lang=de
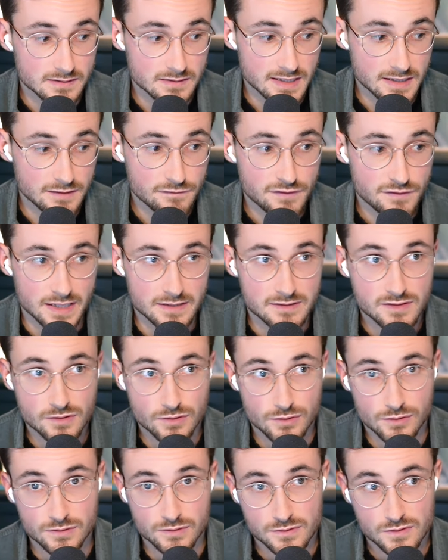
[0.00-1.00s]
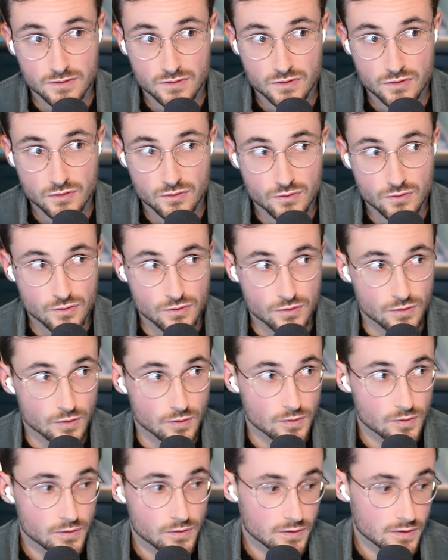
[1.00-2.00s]
Inflation
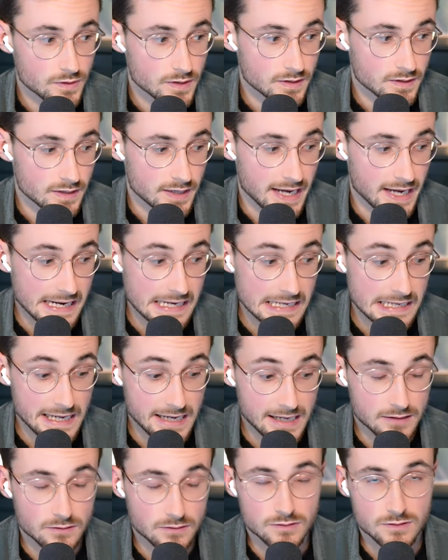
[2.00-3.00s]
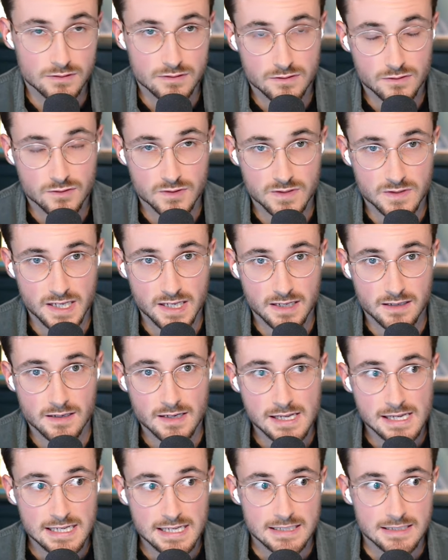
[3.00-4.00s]
zu äh, erklären und zu sehen,
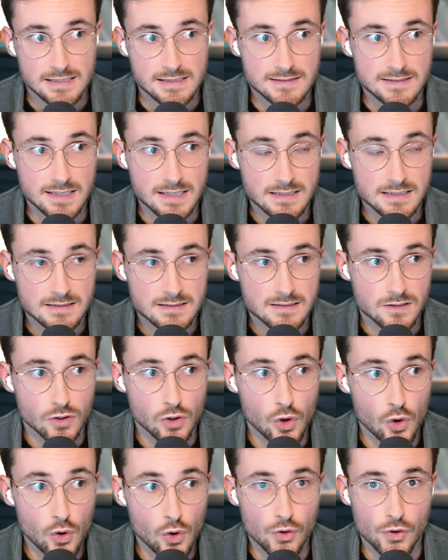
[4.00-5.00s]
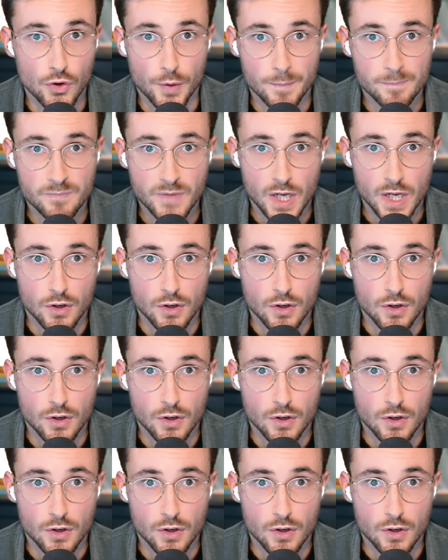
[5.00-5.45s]
sind Löhne.